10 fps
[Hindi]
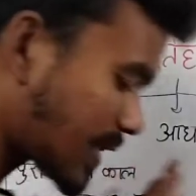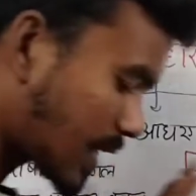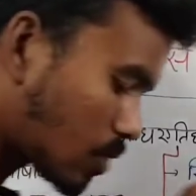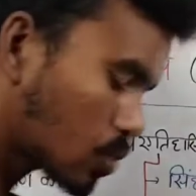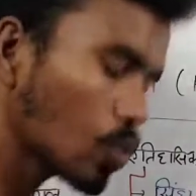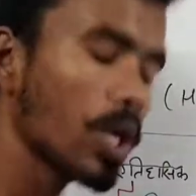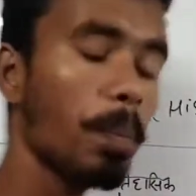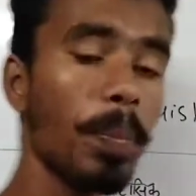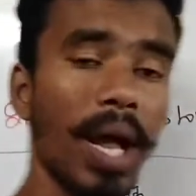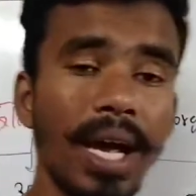पर बताया दोस्तों कि
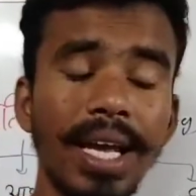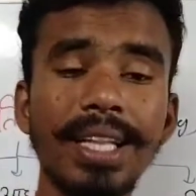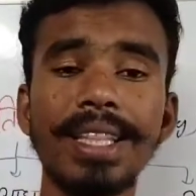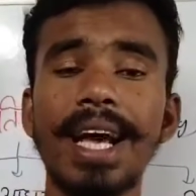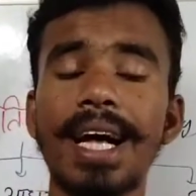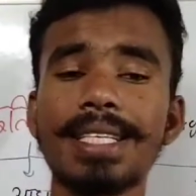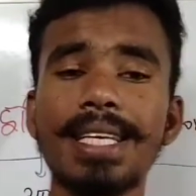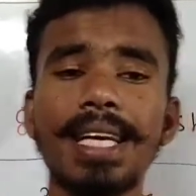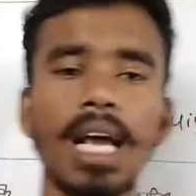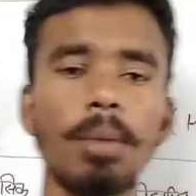प्राग
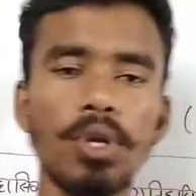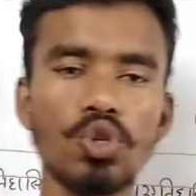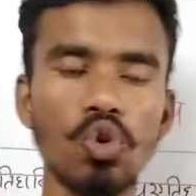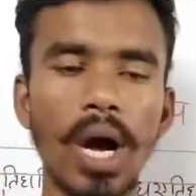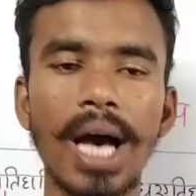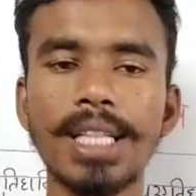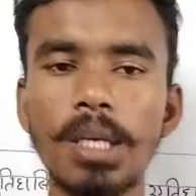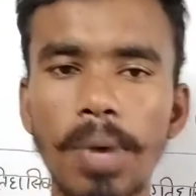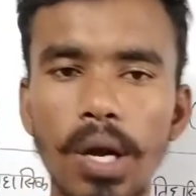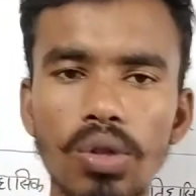ऐतिहासिक काल में जो
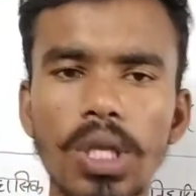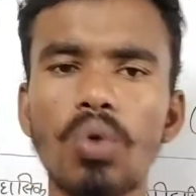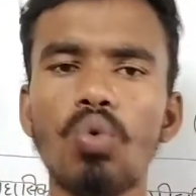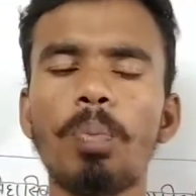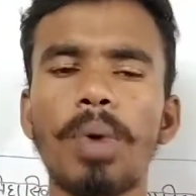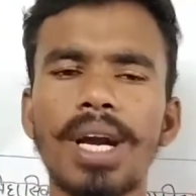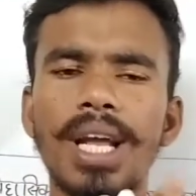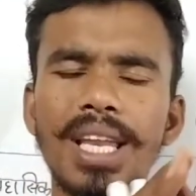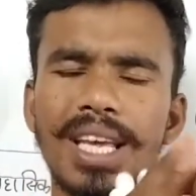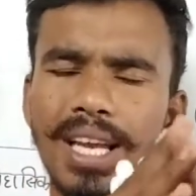आदि मानव थे वो
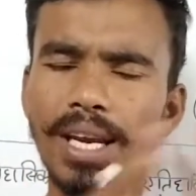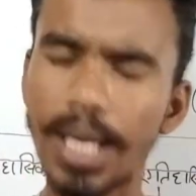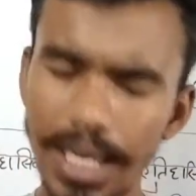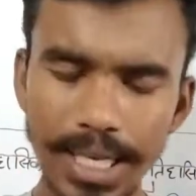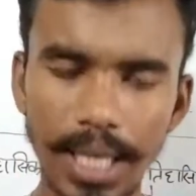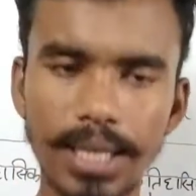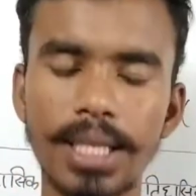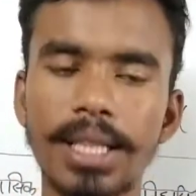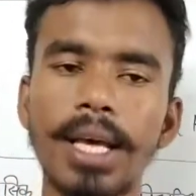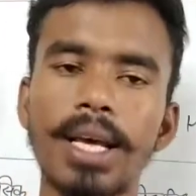पढ़ना लिखना नहीं
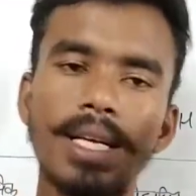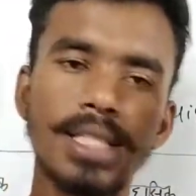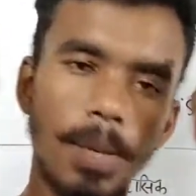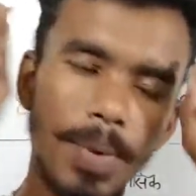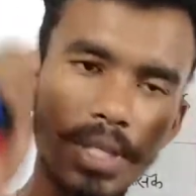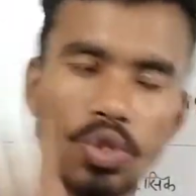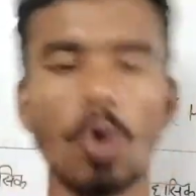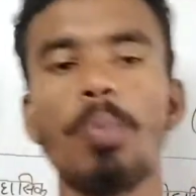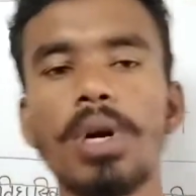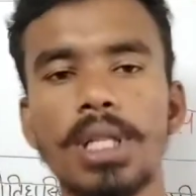जानते थे साफा
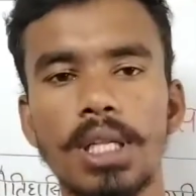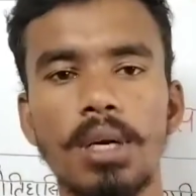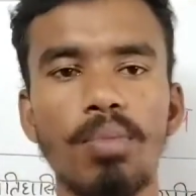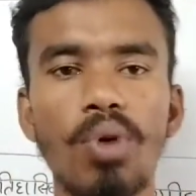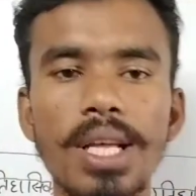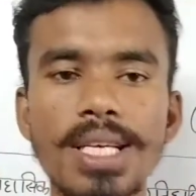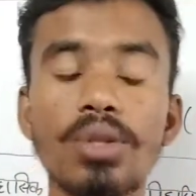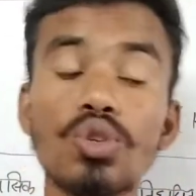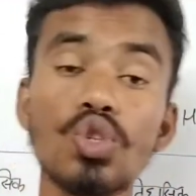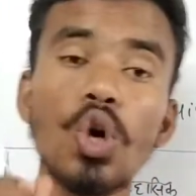चौपड़ थे एकदम बोला
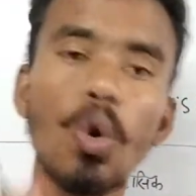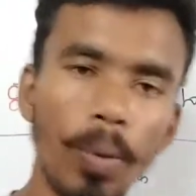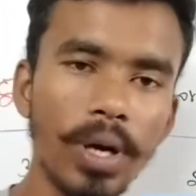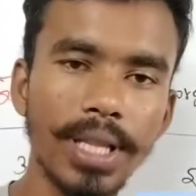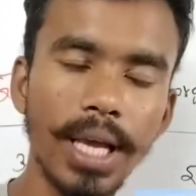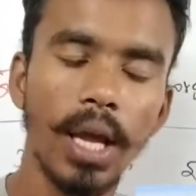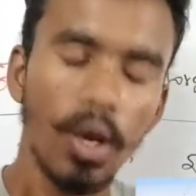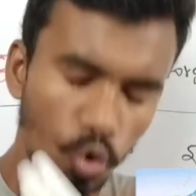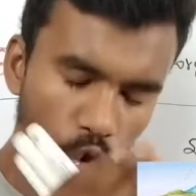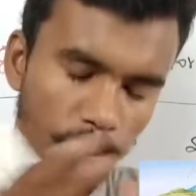जाए तो चौपड़ थे
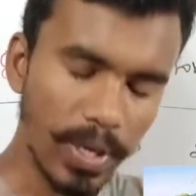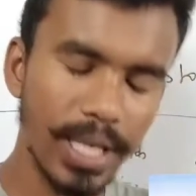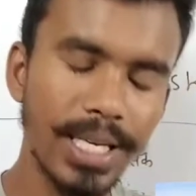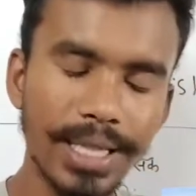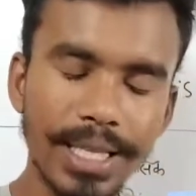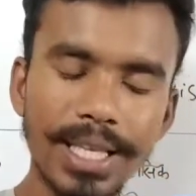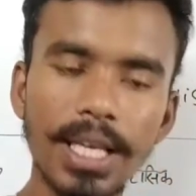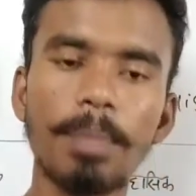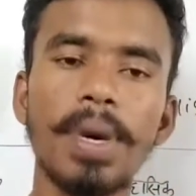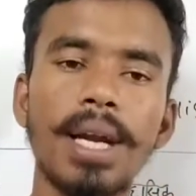कुछ भी नहीं जानते
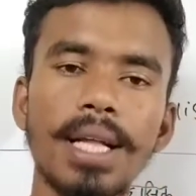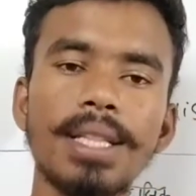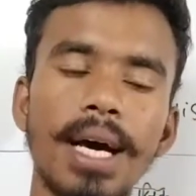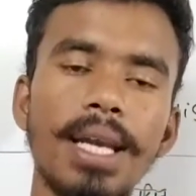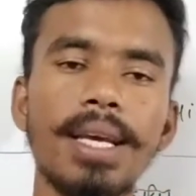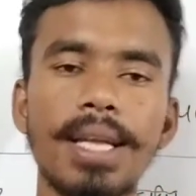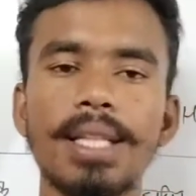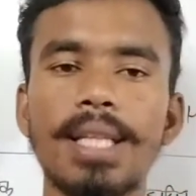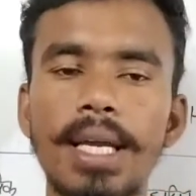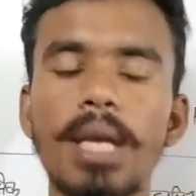थे कि पढ़ना था
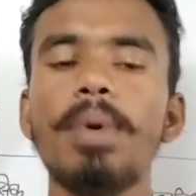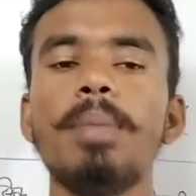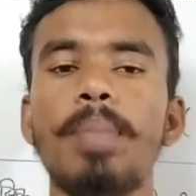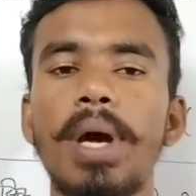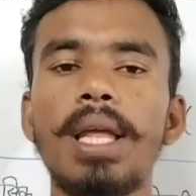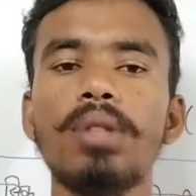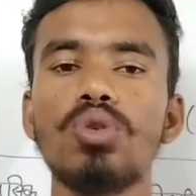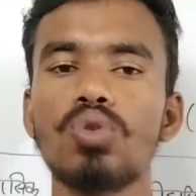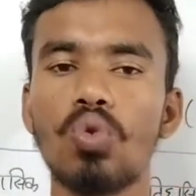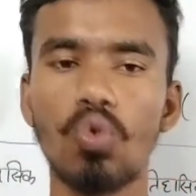लिखना था ये भी पहले
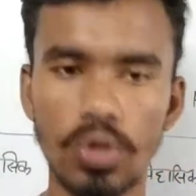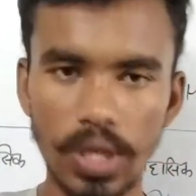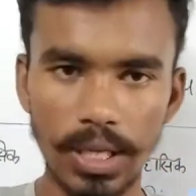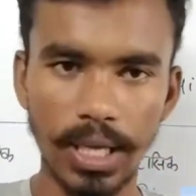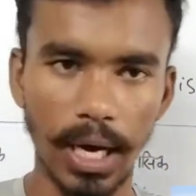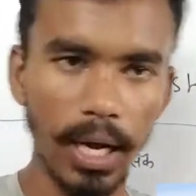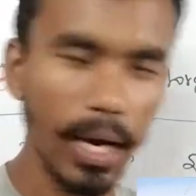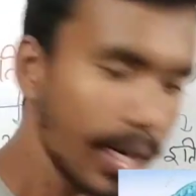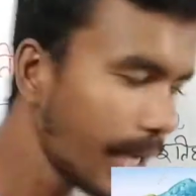दोस्तों कुछ नहीं था